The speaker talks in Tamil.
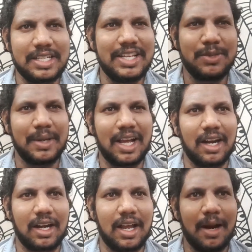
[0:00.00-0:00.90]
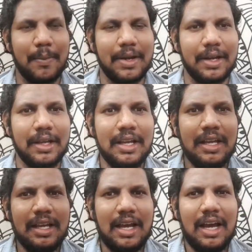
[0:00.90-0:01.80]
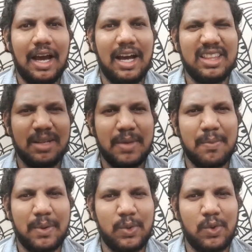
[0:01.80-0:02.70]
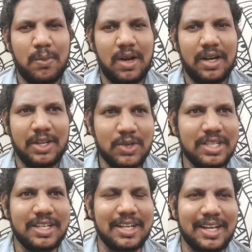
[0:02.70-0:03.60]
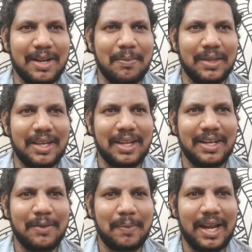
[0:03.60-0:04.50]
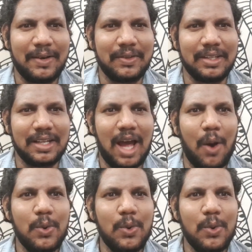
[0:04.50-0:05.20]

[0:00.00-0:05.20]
ஸ்கெச் பண்ணி காட்டலாம் அப்படின்ட்டு அந்த மாதிரி பண்ணுவோமான்னு யோசிச்சுட்டு இருக்கிறப்ப தான் என்ன பிளான் வந்ததுன்னா